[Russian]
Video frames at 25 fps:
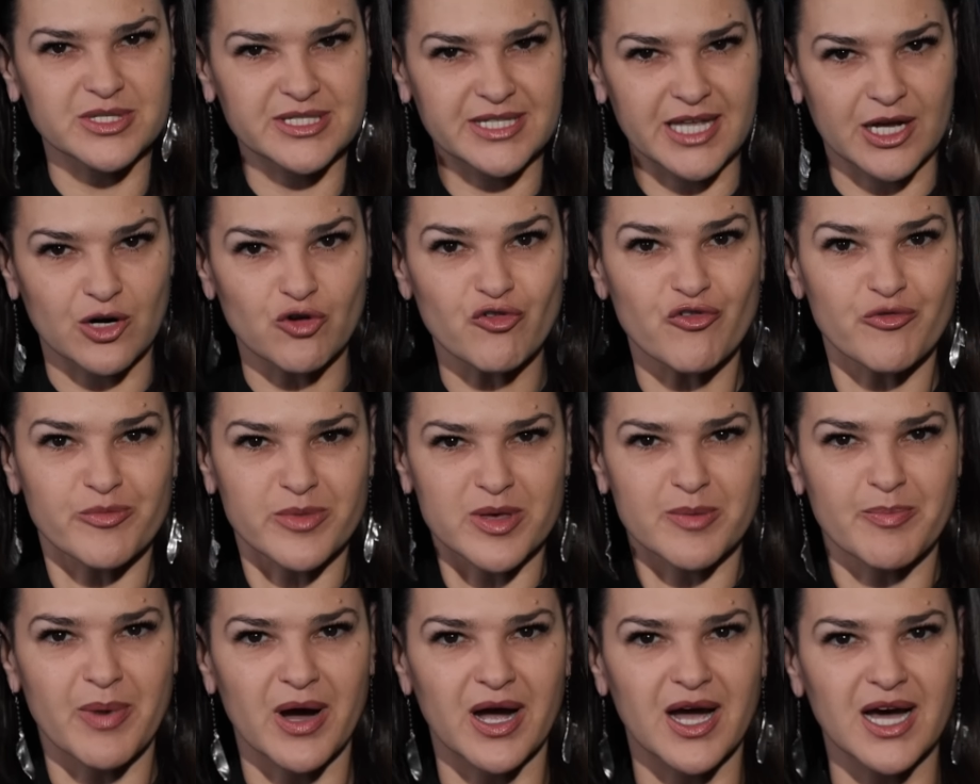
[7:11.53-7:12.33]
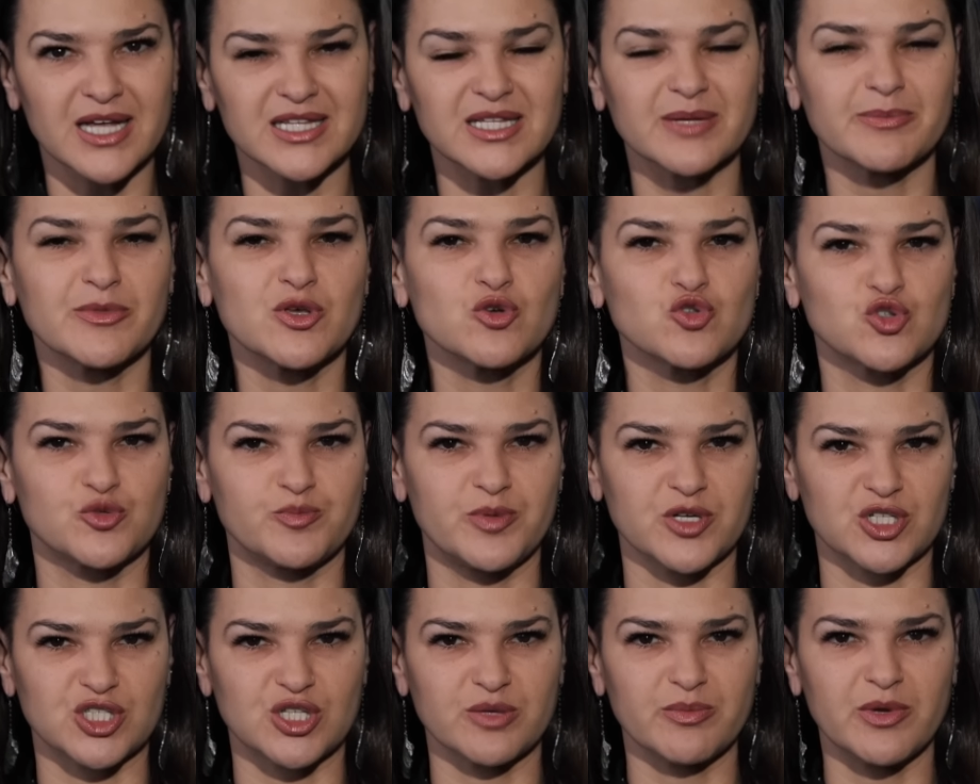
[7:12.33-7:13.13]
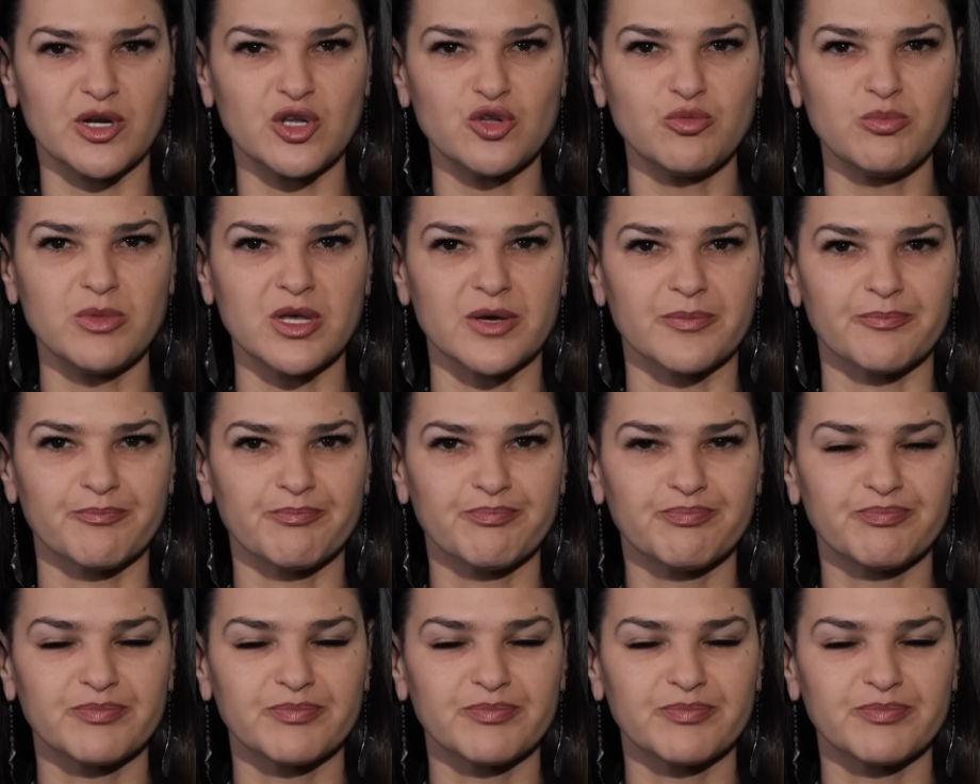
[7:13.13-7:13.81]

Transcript: здоровыми, и богатыми и успешными людьми.